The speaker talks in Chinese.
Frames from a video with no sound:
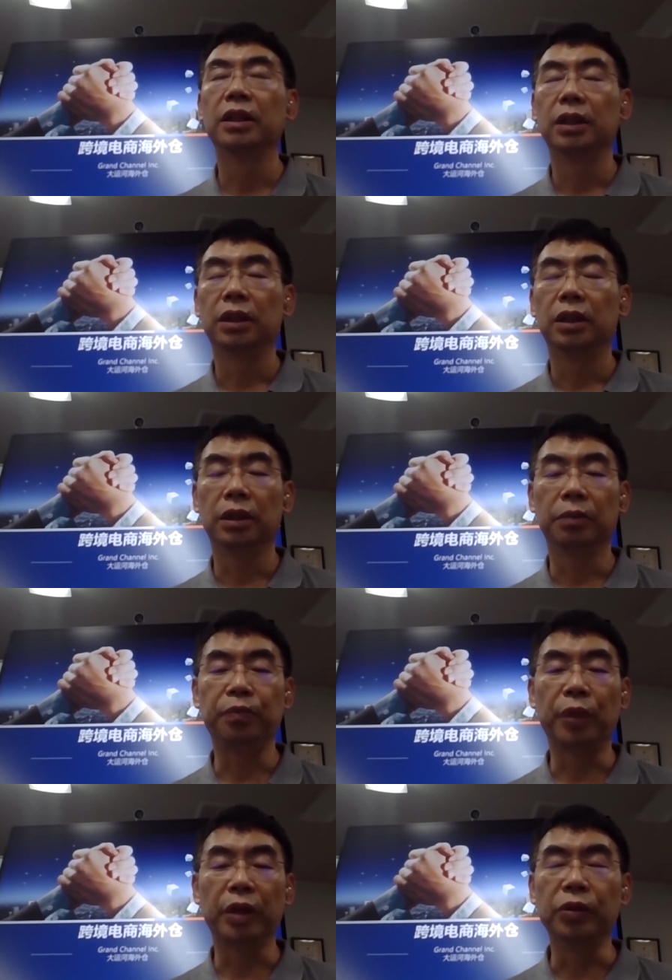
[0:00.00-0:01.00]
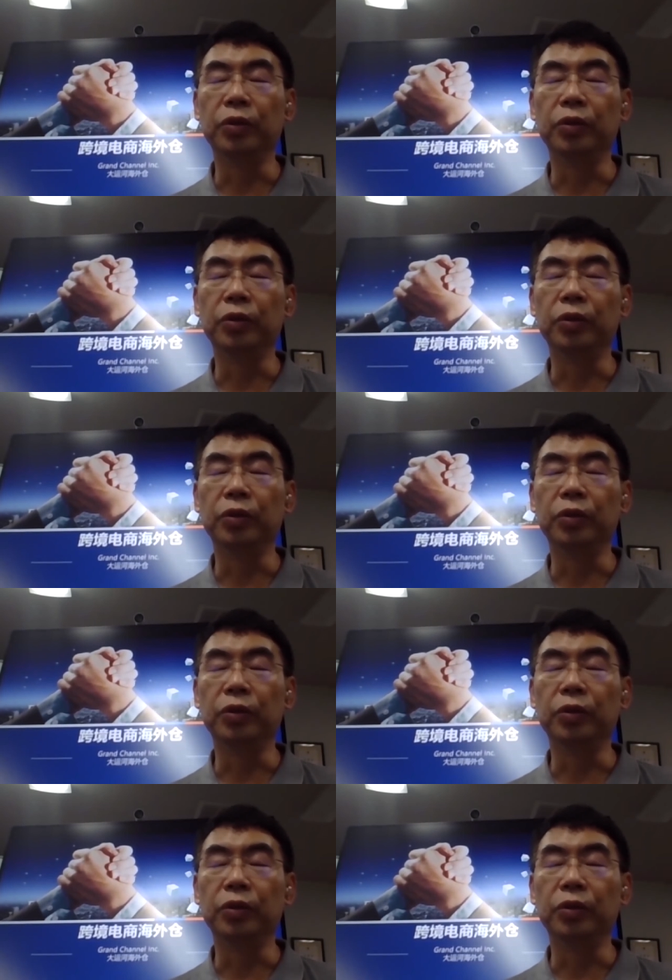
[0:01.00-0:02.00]
呃，很多企业，
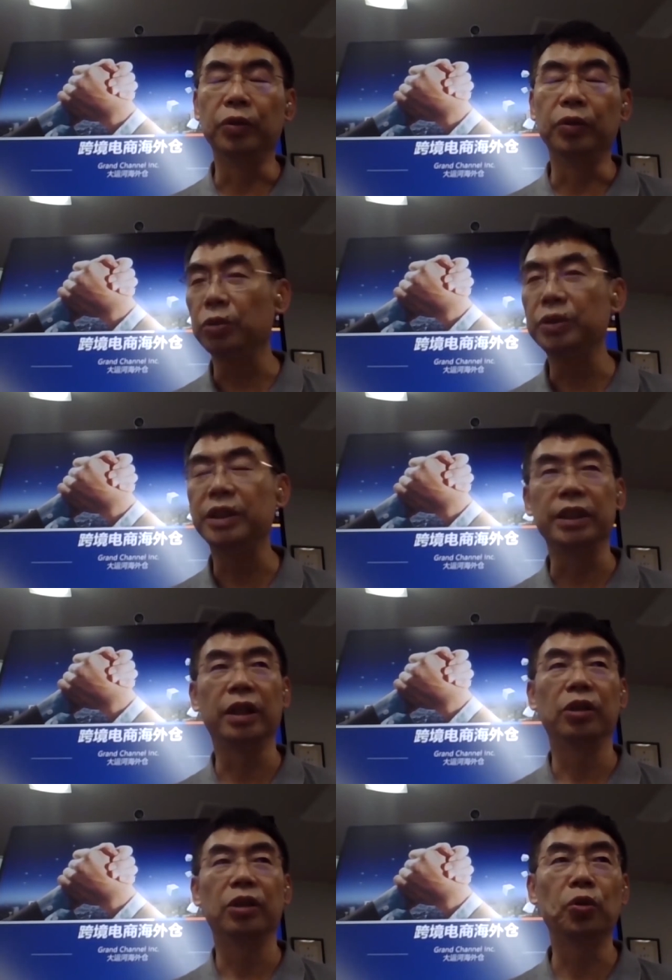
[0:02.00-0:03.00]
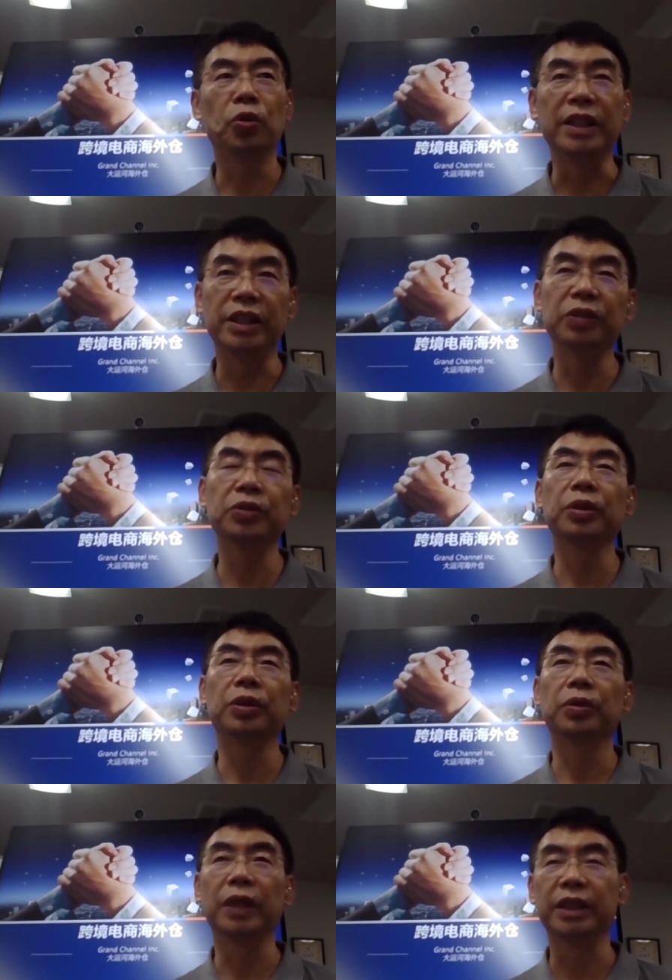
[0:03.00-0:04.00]
物流企业转向做跨
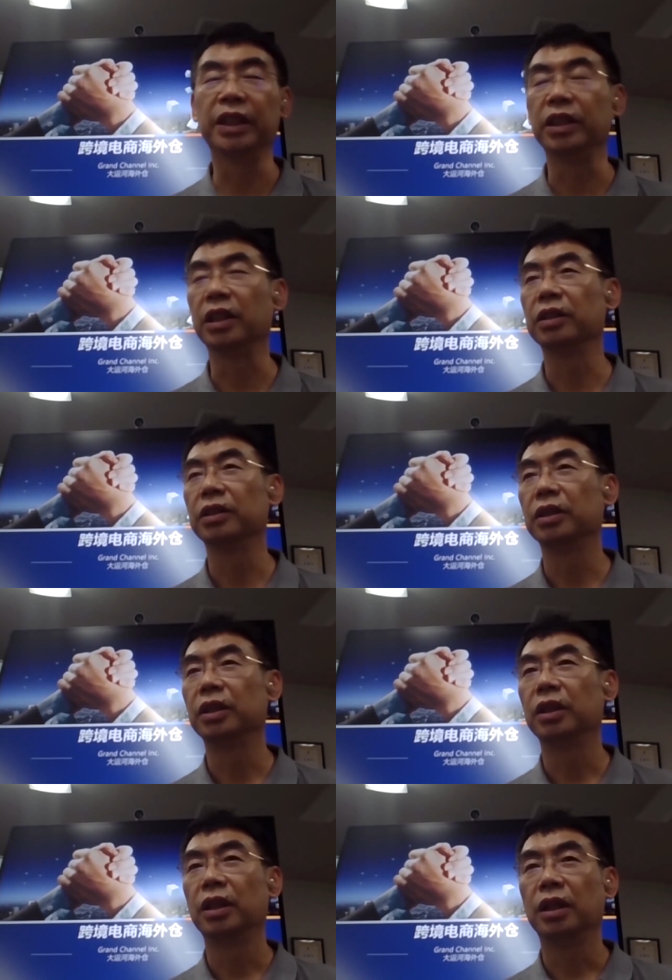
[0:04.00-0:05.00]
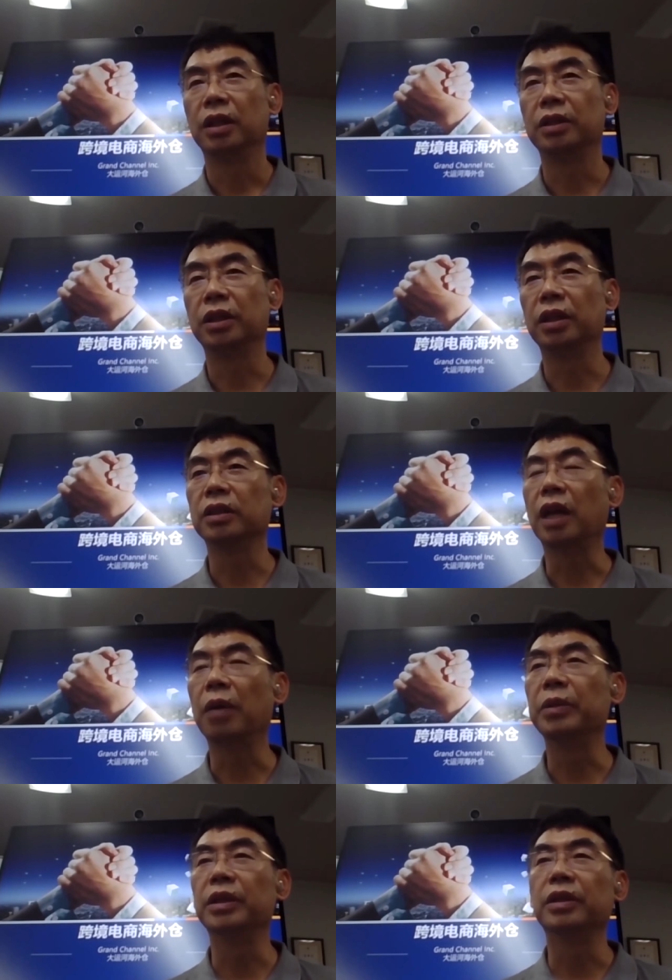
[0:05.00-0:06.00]
境电商，这样呢，他们
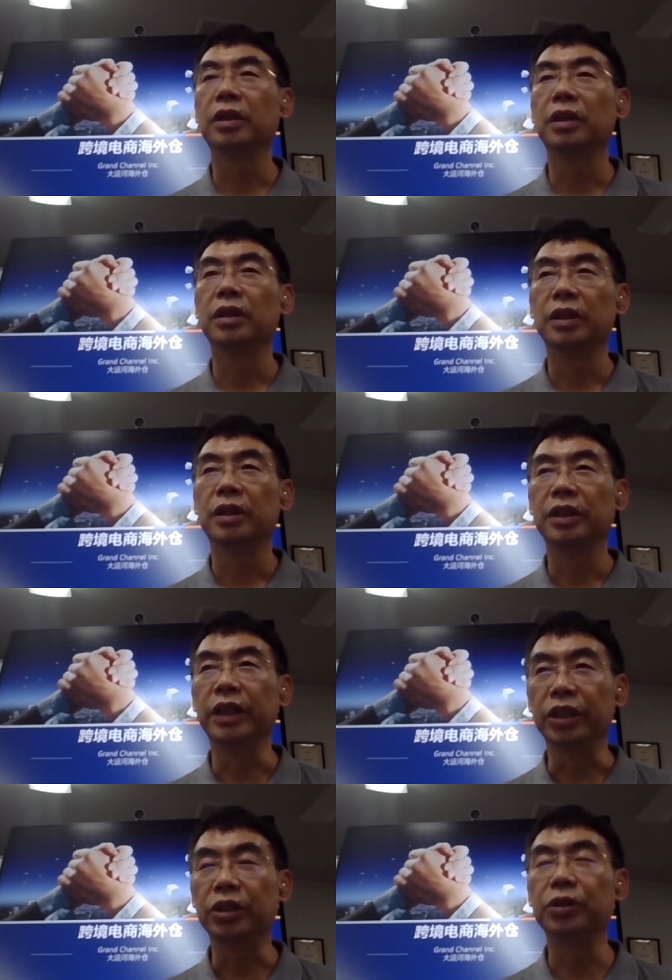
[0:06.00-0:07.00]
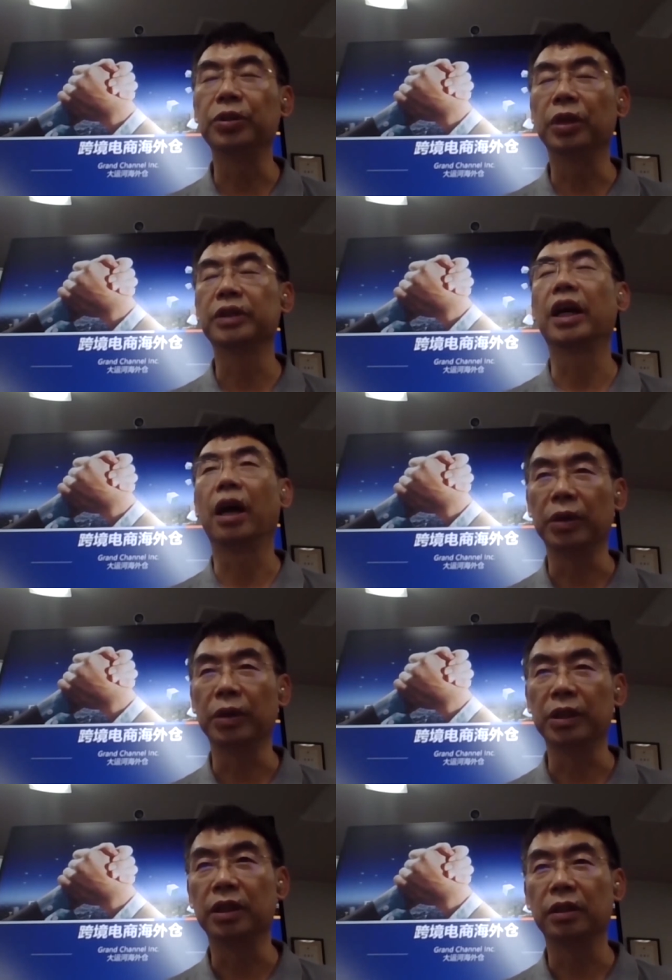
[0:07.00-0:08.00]
也是需要在海外销仓。
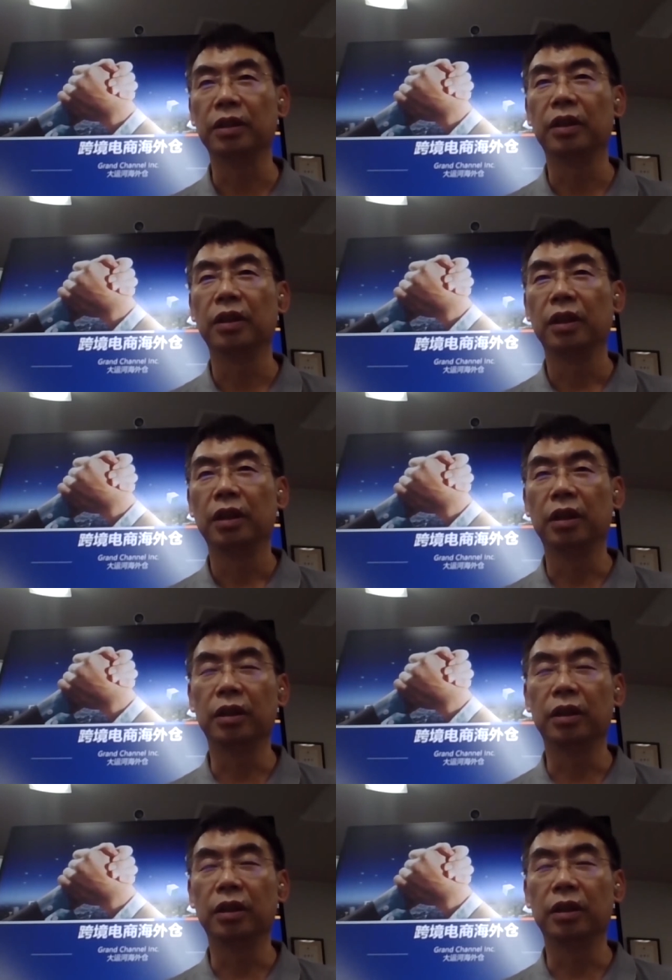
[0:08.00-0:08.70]
呃，